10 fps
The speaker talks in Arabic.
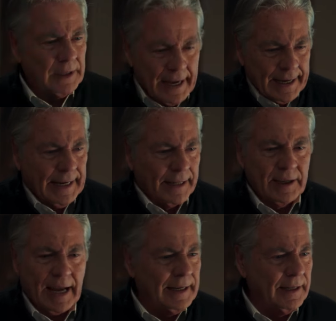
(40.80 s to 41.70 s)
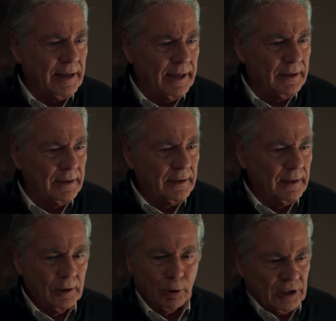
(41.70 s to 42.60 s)
لا كان عندك حل تاني
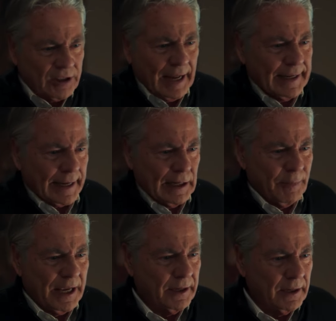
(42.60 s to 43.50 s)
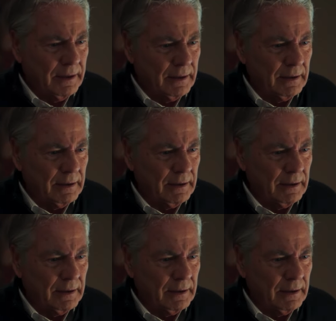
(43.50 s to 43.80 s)
كنت تعالي كلميني